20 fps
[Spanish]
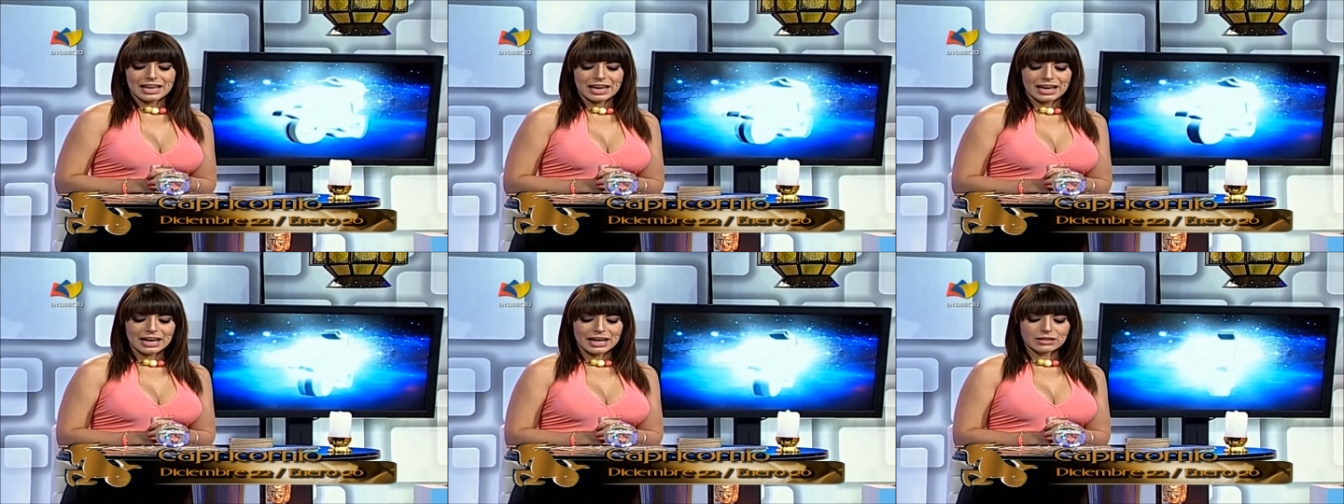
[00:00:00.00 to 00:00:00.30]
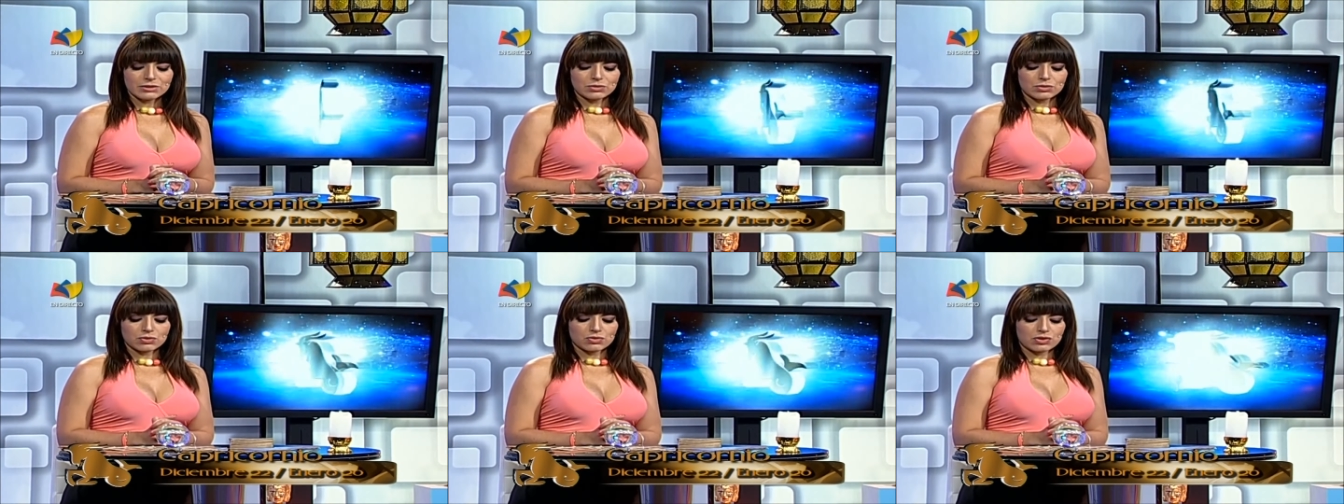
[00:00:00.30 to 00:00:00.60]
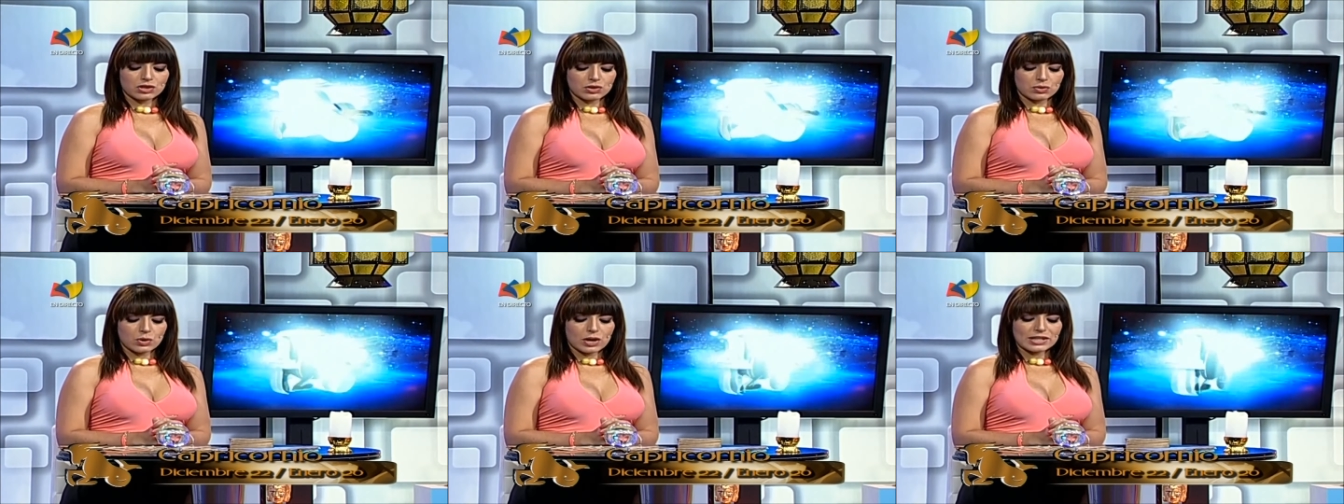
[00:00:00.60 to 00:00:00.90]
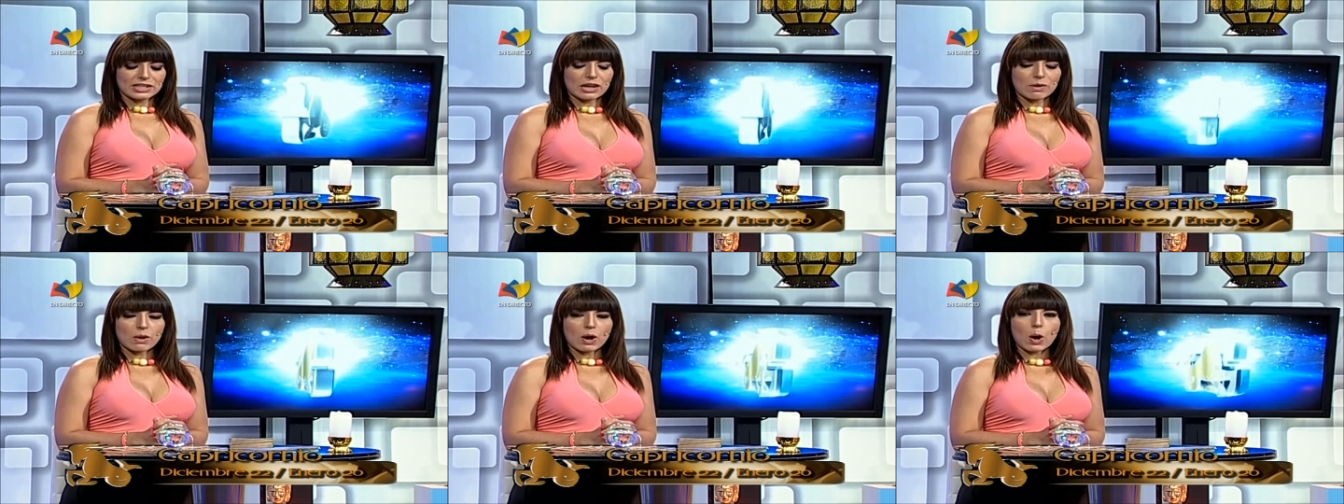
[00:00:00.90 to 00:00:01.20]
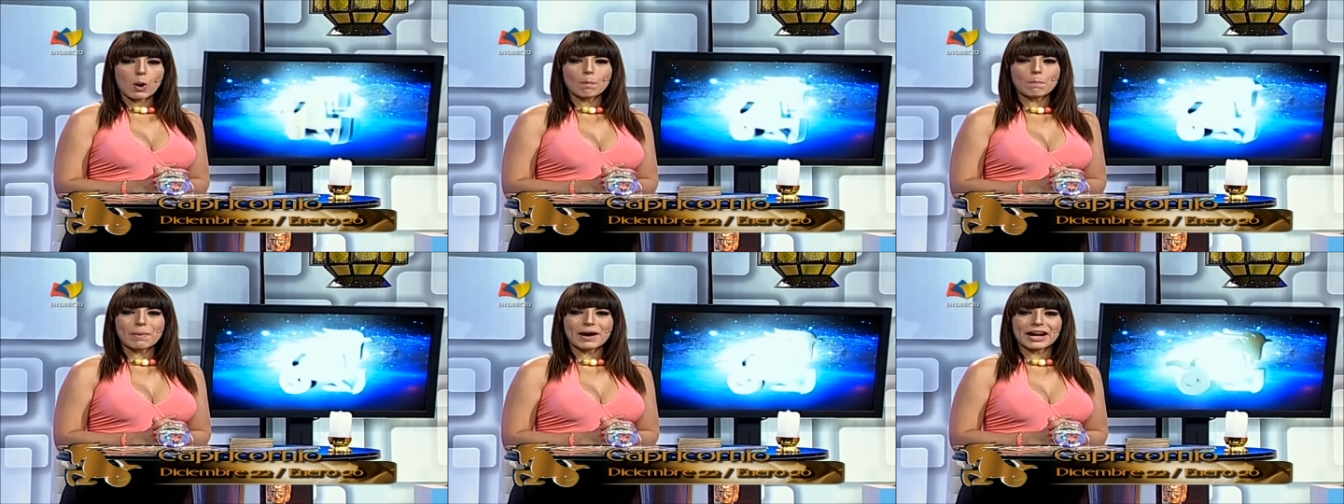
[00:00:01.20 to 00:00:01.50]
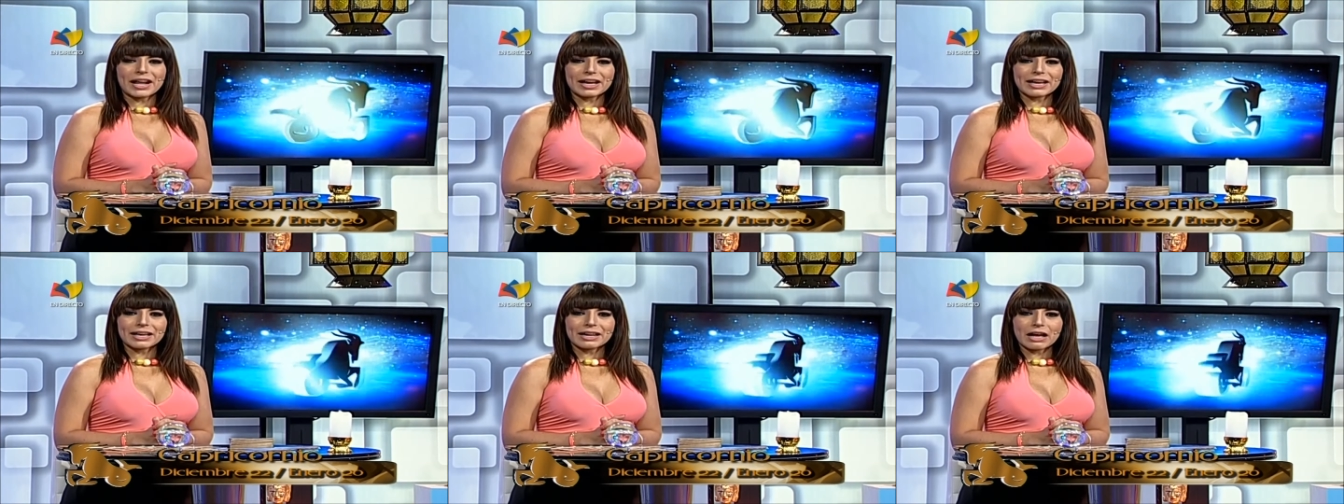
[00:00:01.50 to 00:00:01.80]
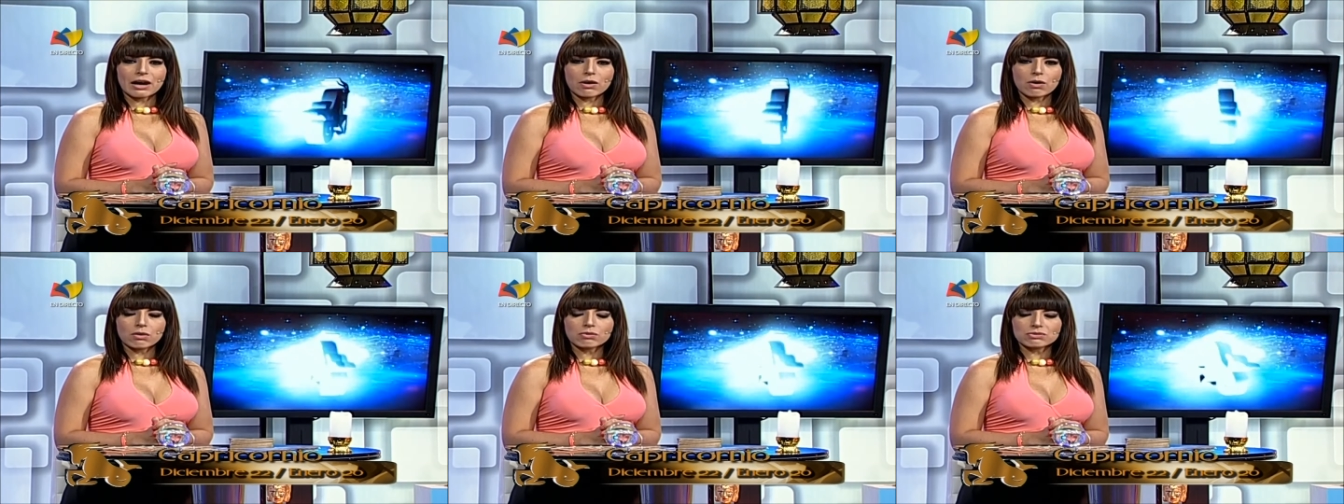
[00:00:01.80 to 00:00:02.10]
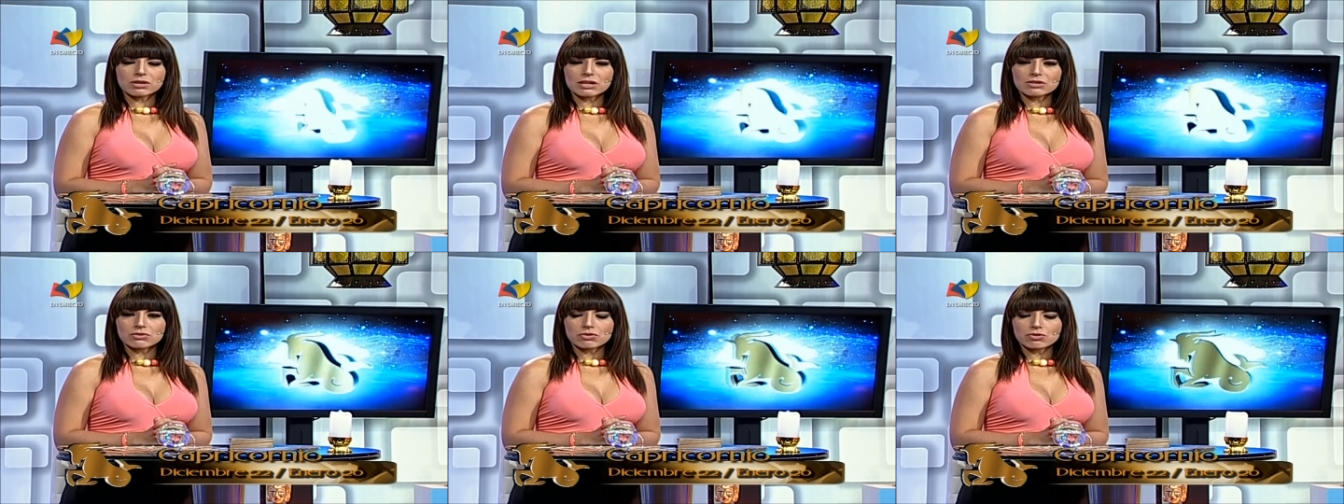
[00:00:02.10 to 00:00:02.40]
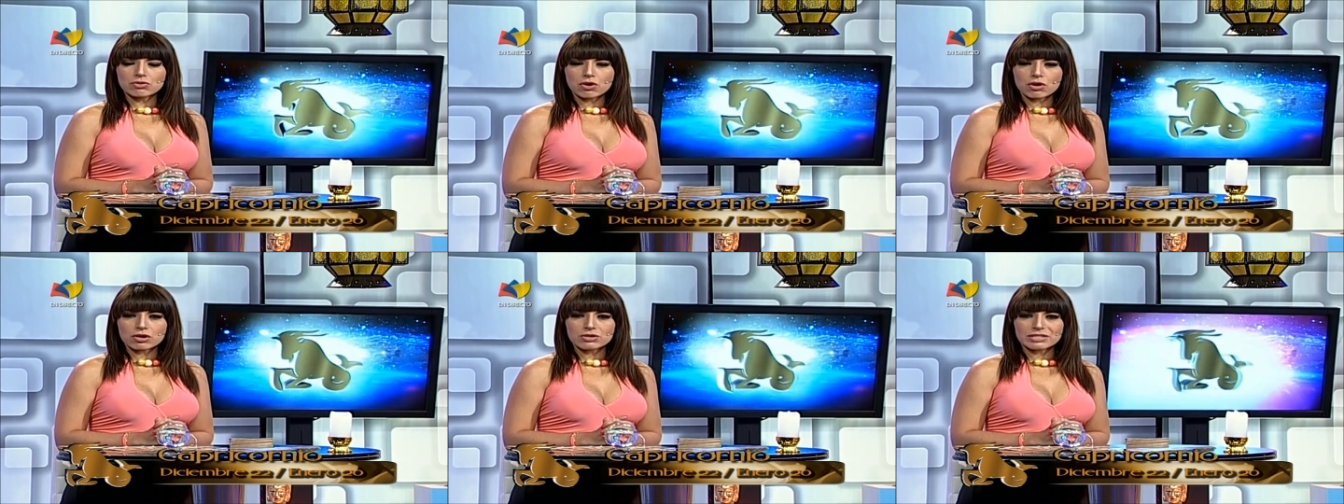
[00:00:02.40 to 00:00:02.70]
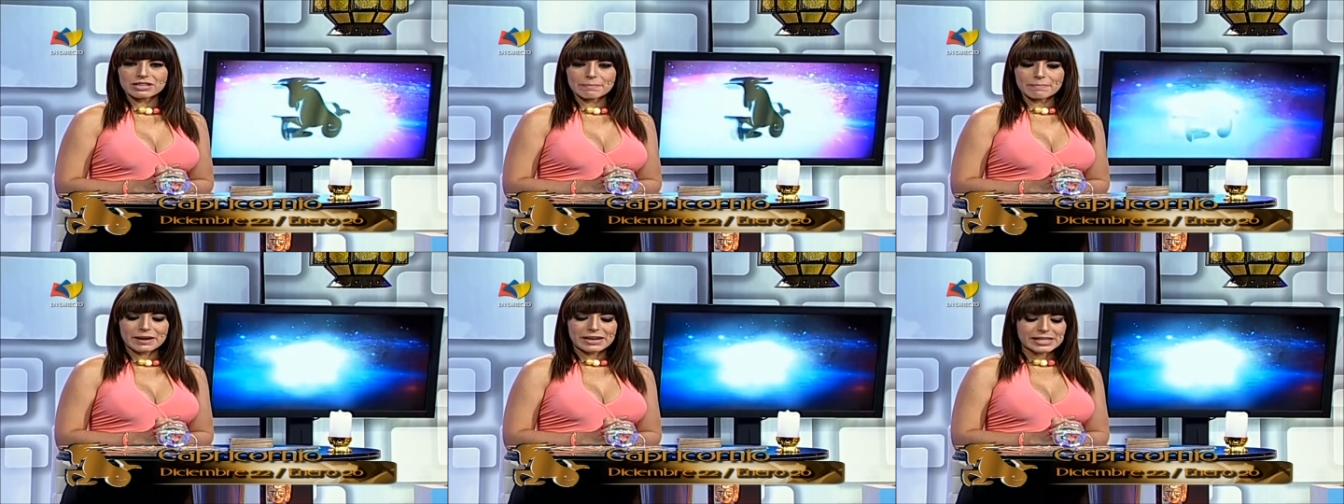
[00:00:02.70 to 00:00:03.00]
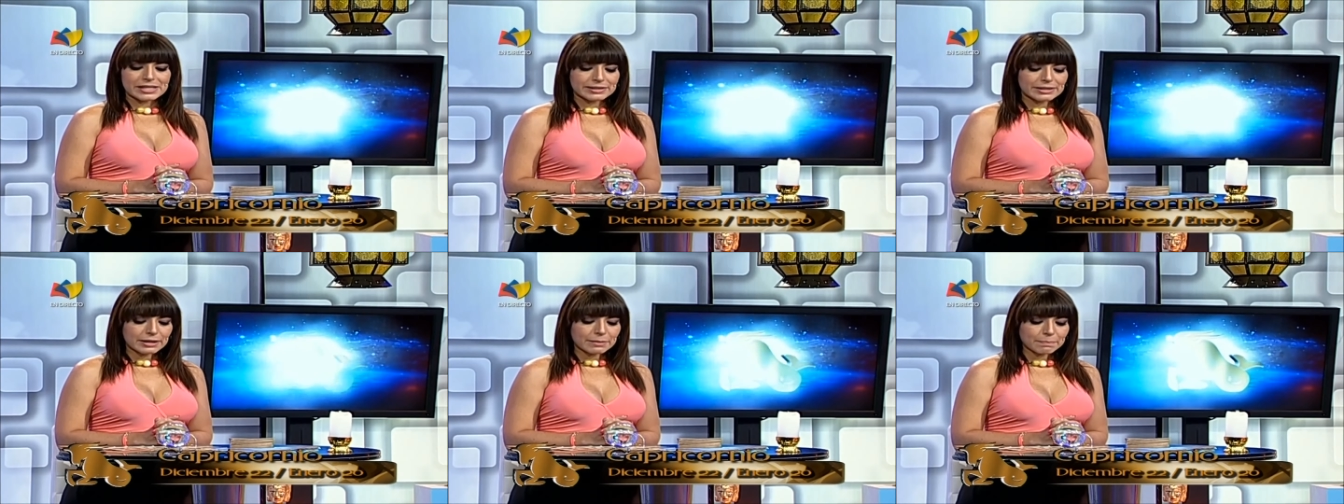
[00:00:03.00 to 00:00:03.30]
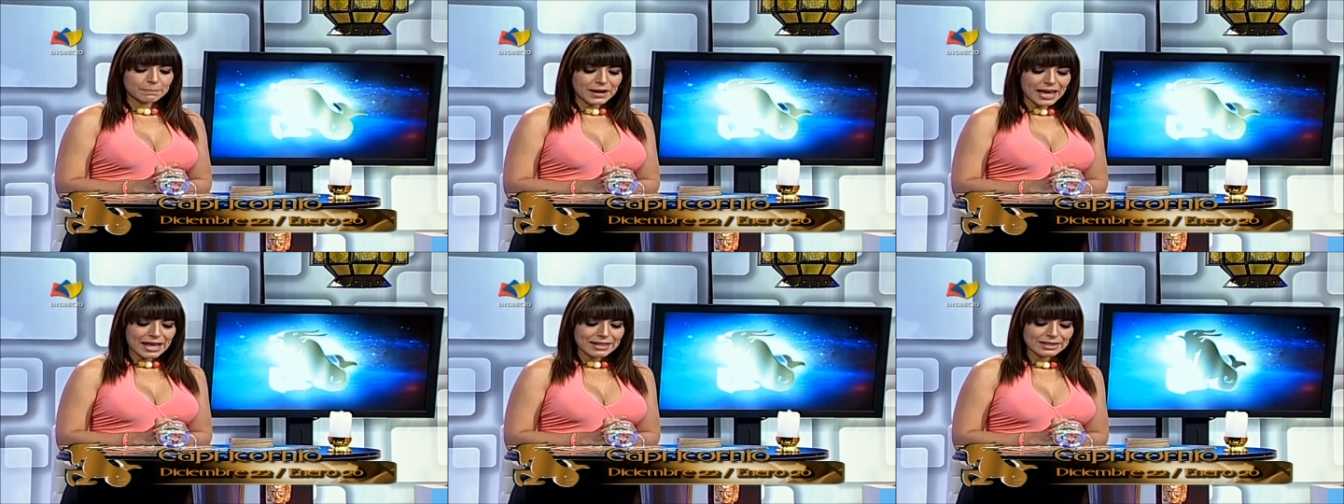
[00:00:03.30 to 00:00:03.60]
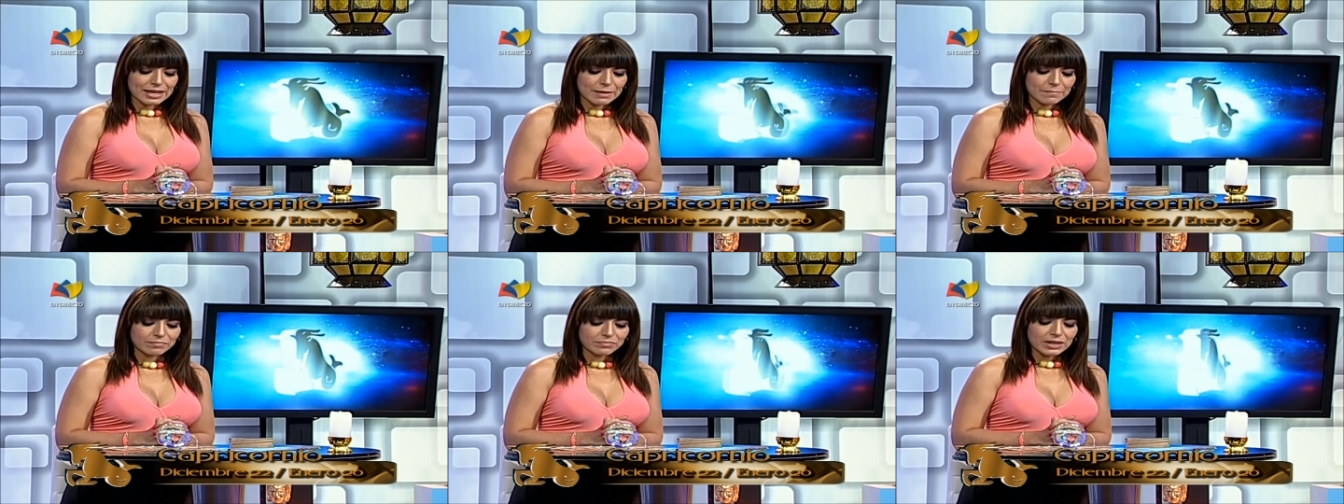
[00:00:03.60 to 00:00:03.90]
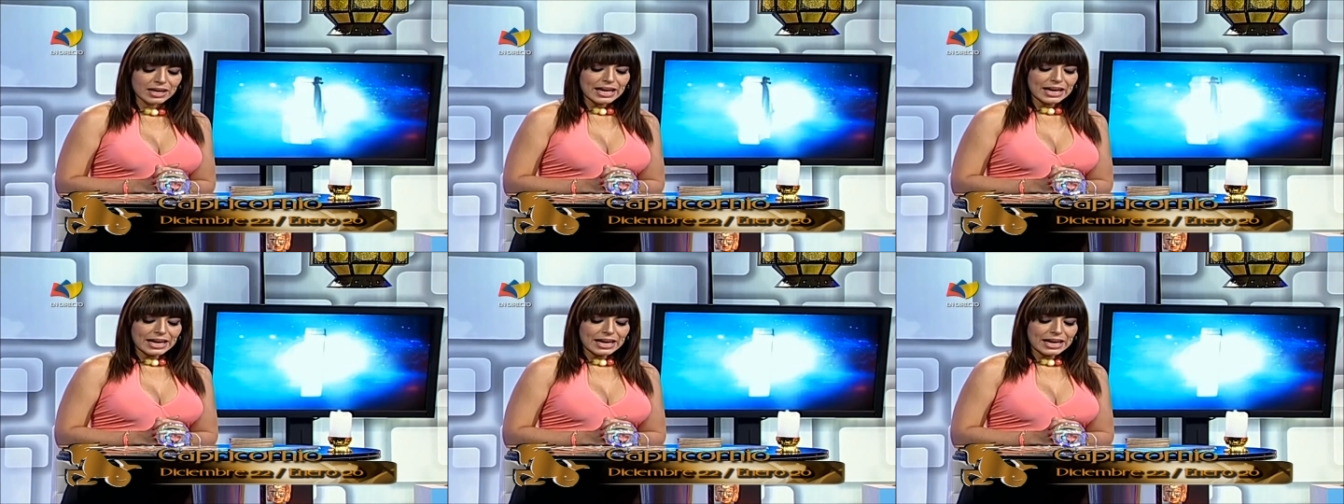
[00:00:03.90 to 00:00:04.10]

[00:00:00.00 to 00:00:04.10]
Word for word: en tu sitio de trabajo para que las cosas no se malinterpreten.